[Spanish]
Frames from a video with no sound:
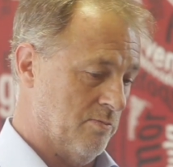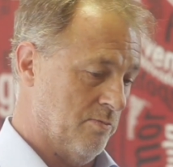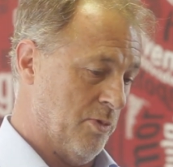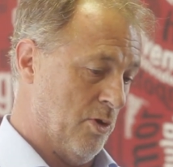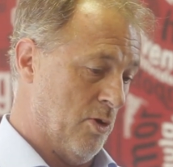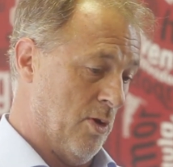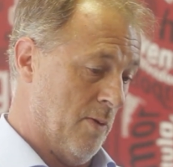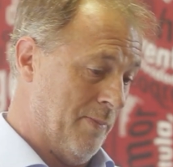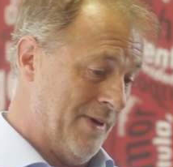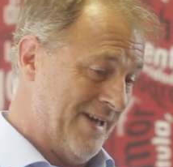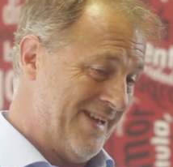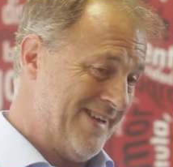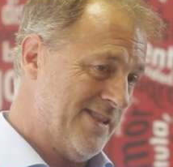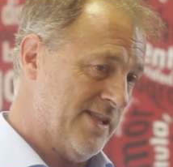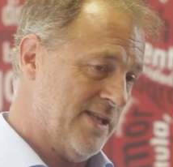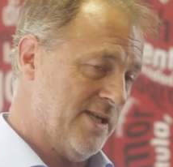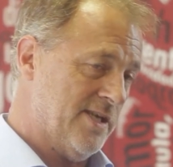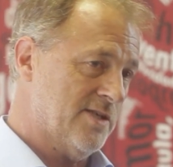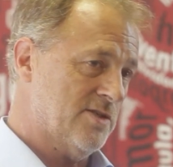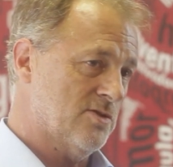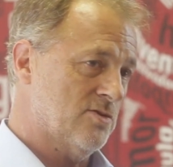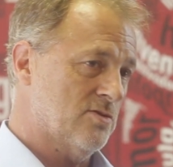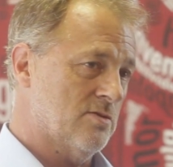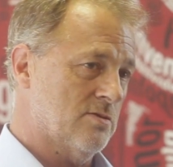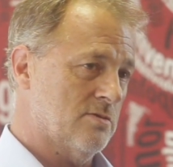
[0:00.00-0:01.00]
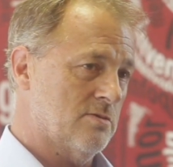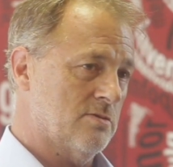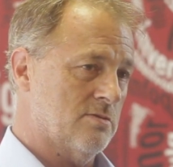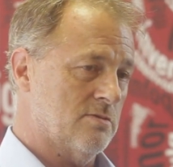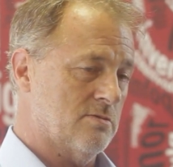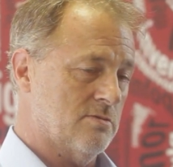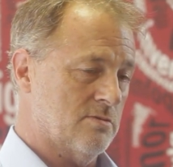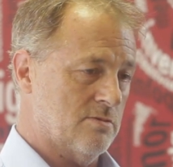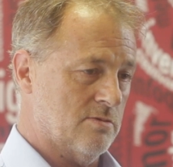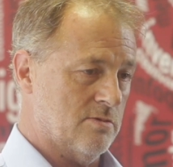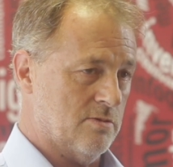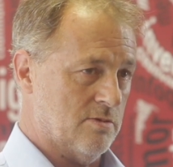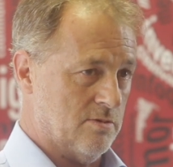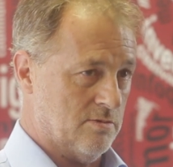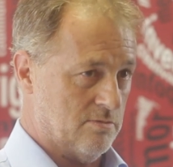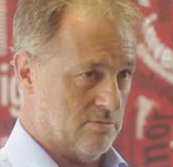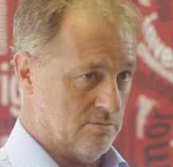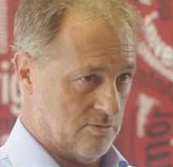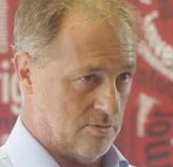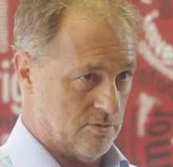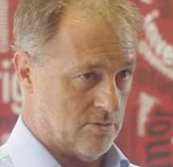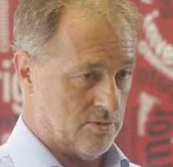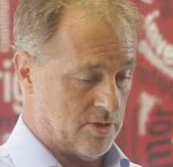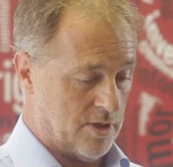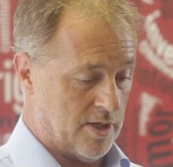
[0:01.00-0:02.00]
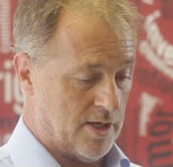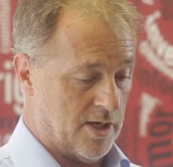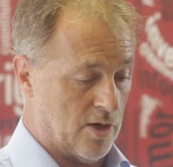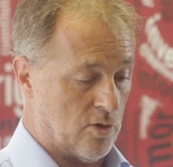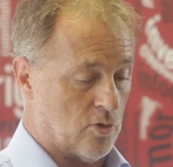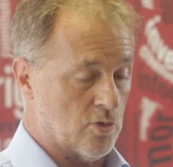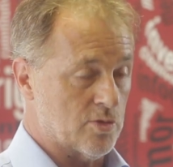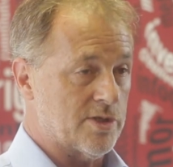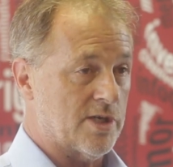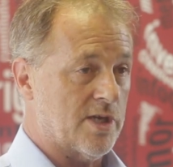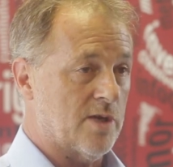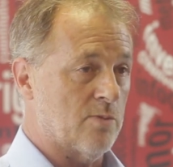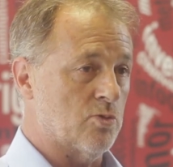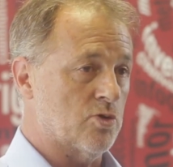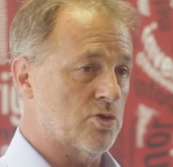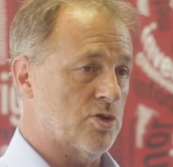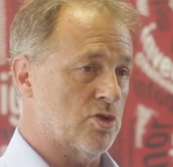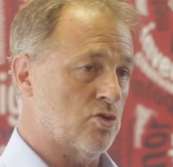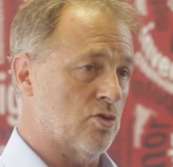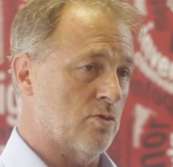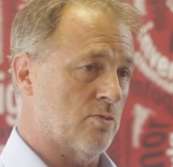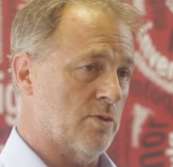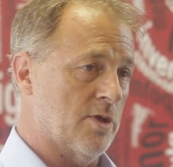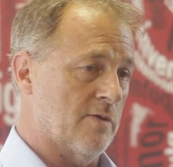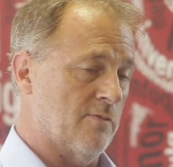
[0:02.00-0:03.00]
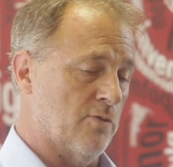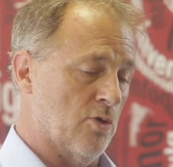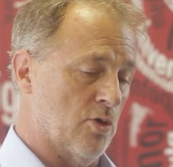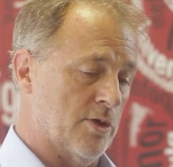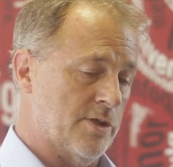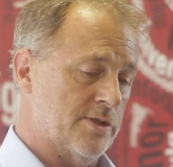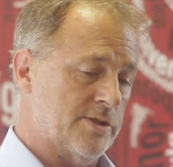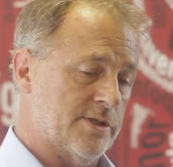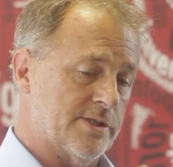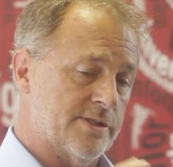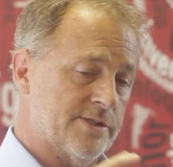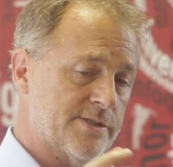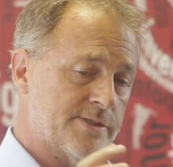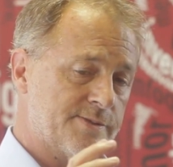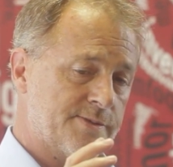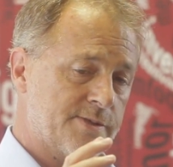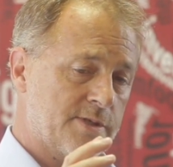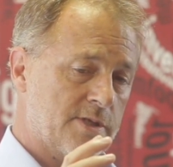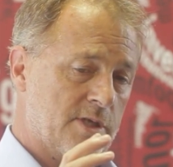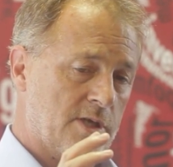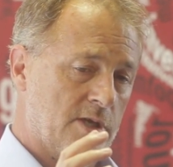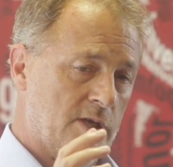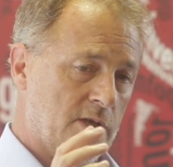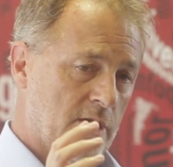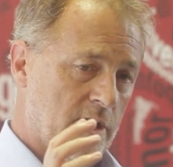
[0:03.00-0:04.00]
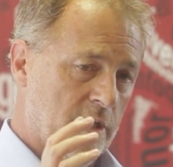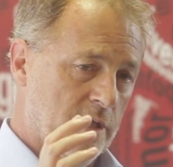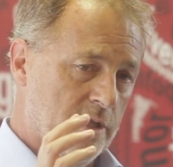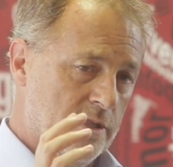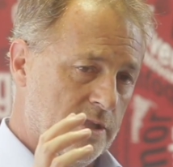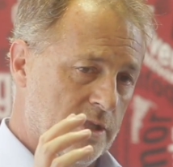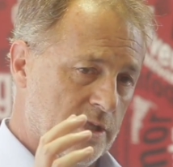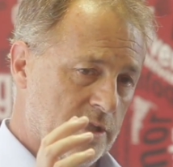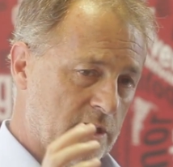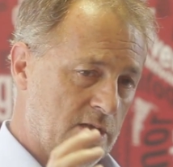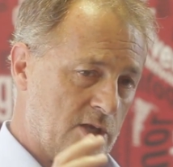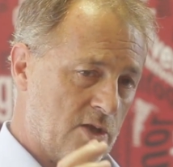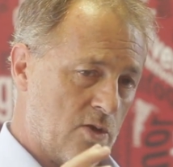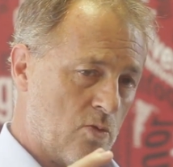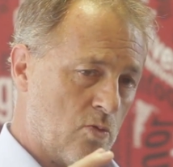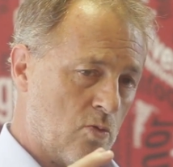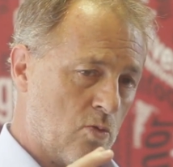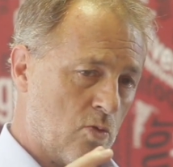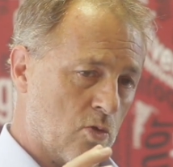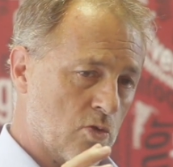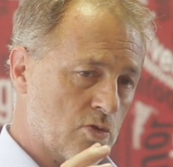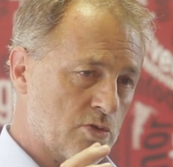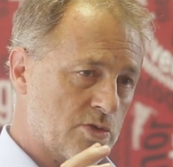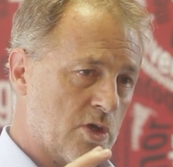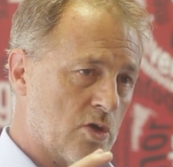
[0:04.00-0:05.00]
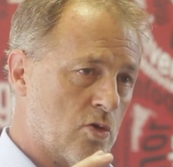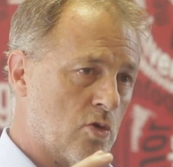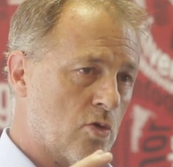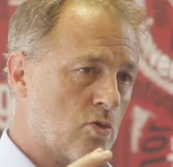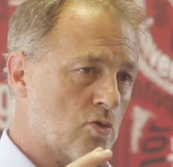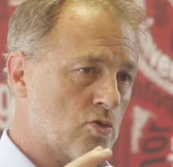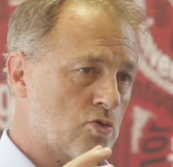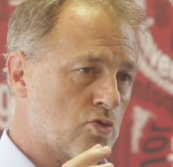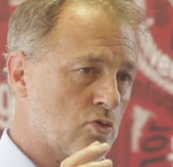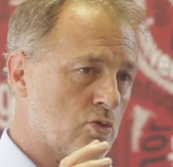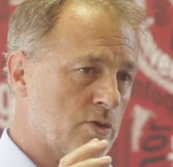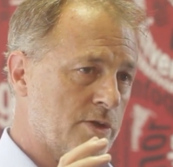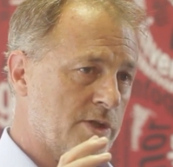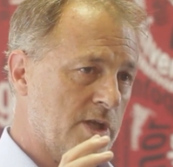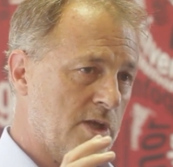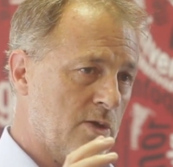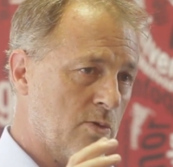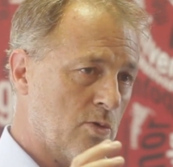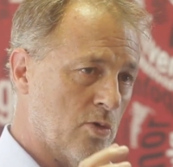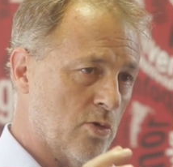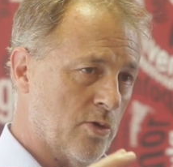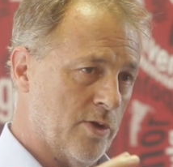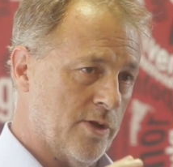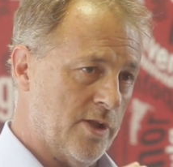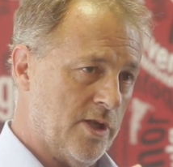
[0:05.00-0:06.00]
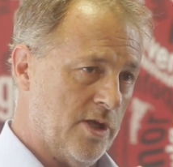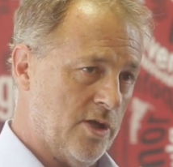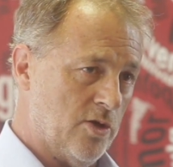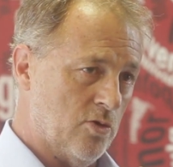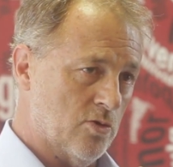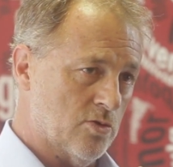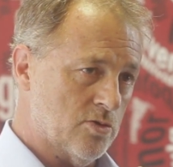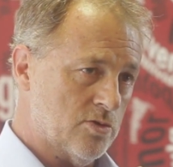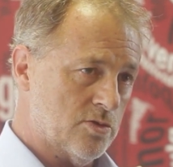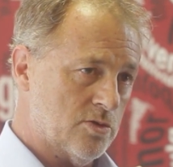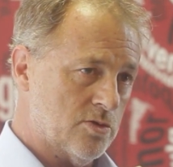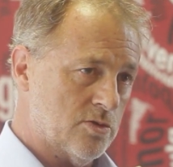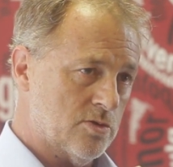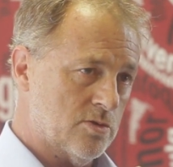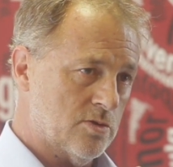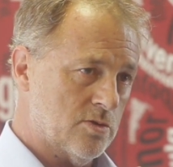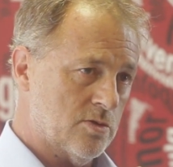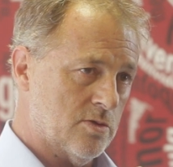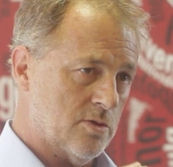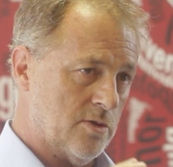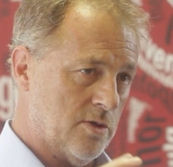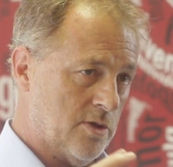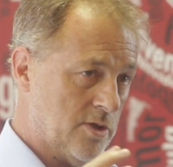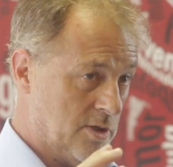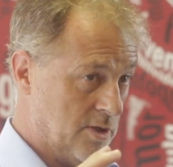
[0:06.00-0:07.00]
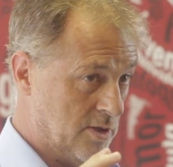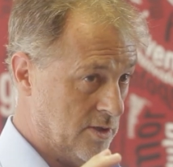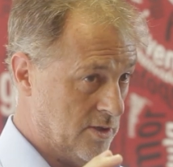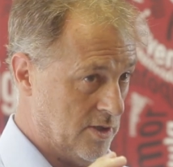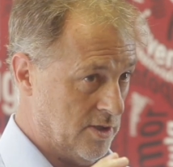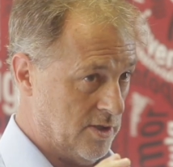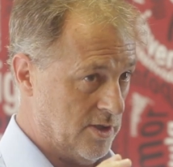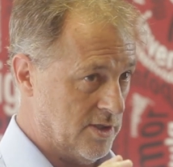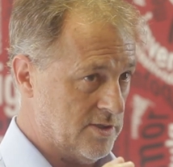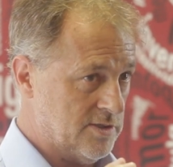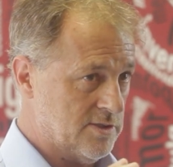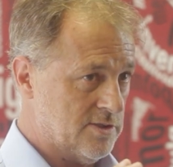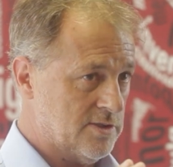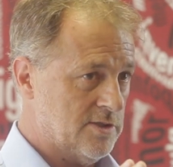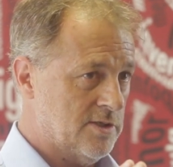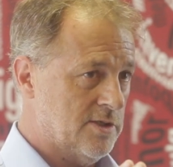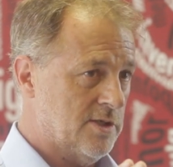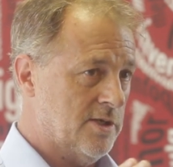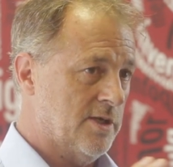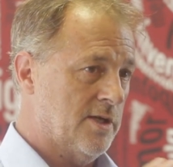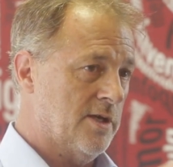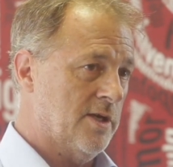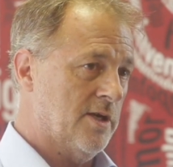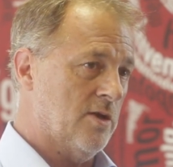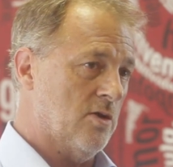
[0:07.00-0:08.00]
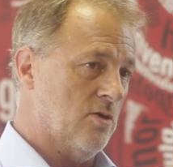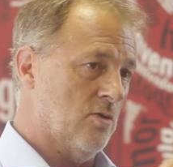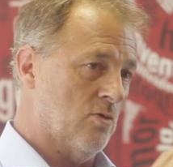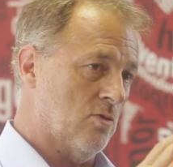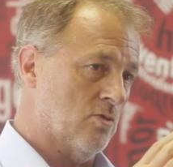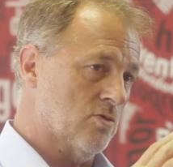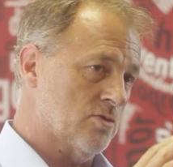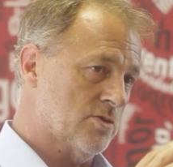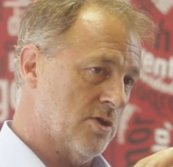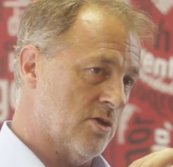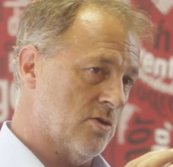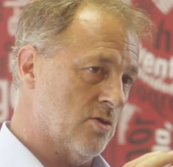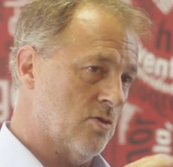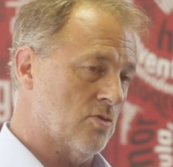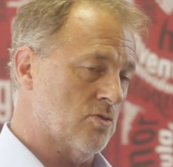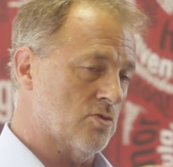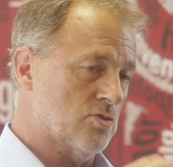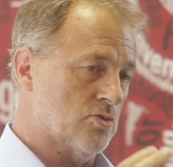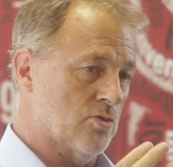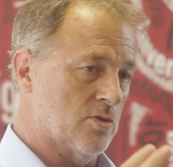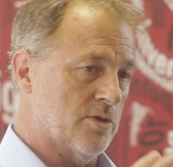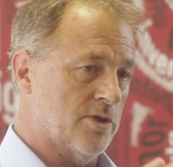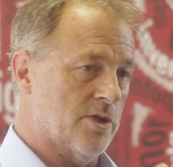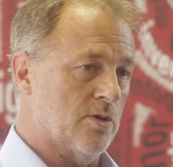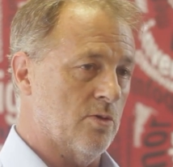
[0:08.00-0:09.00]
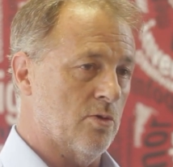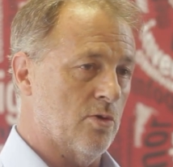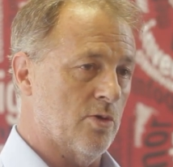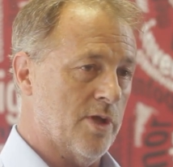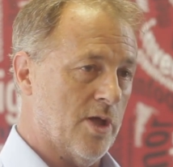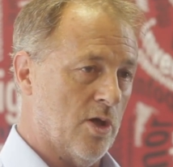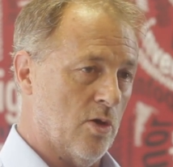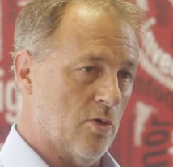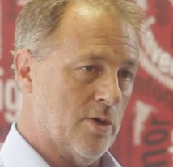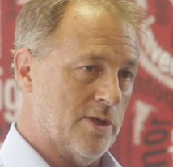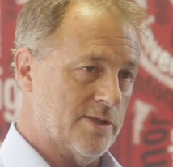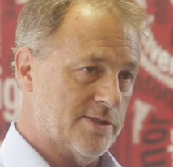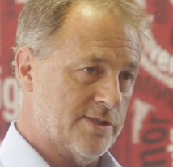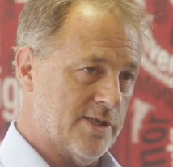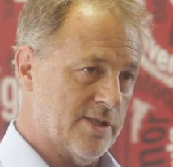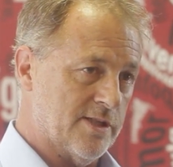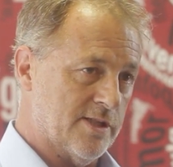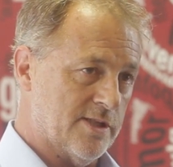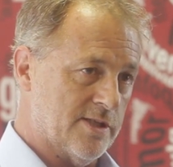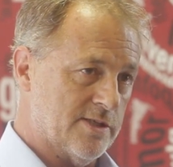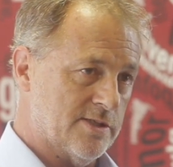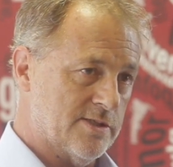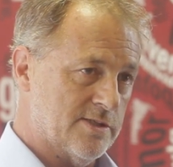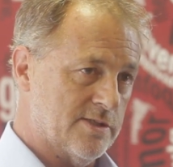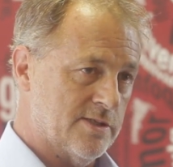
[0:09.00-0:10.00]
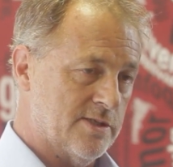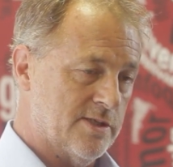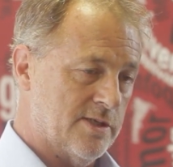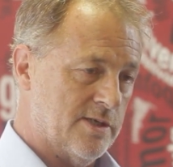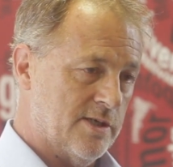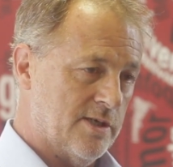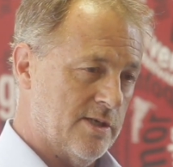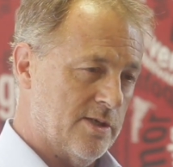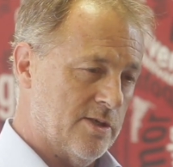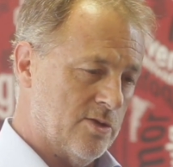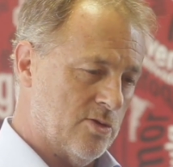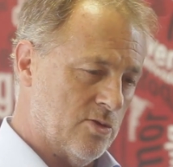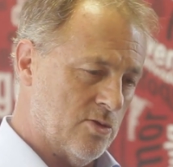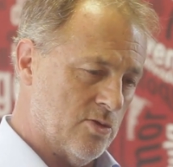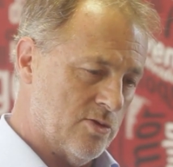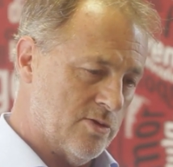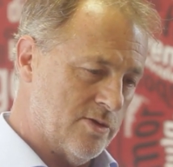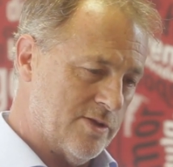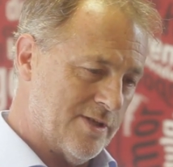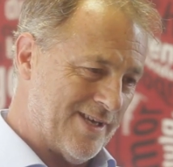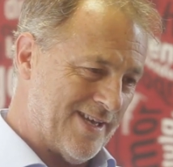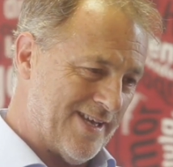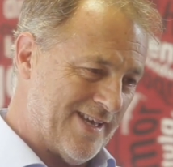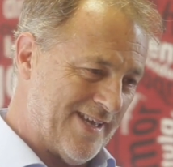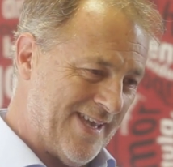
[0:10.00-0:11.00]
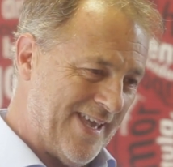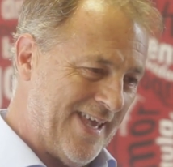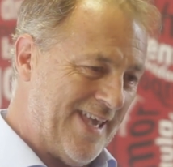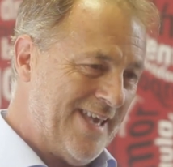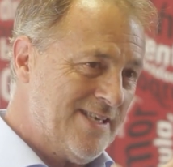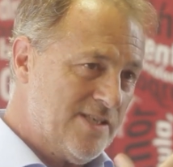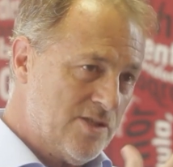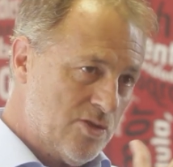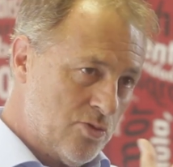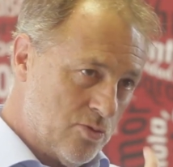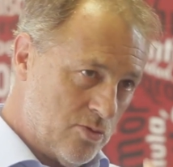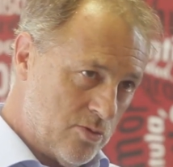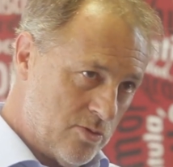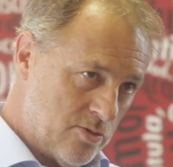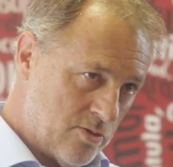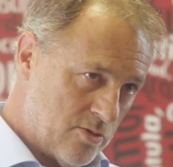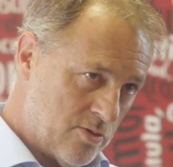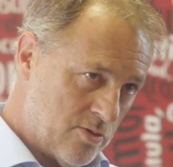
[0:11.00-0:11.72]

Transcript: Pero aparte de eso, eh, otra de las cosas que hemos hecho en Miraflores es tener un consejo consultivo de niños y de niñas y un consejo consultivo de adolescentes. Entonces, eso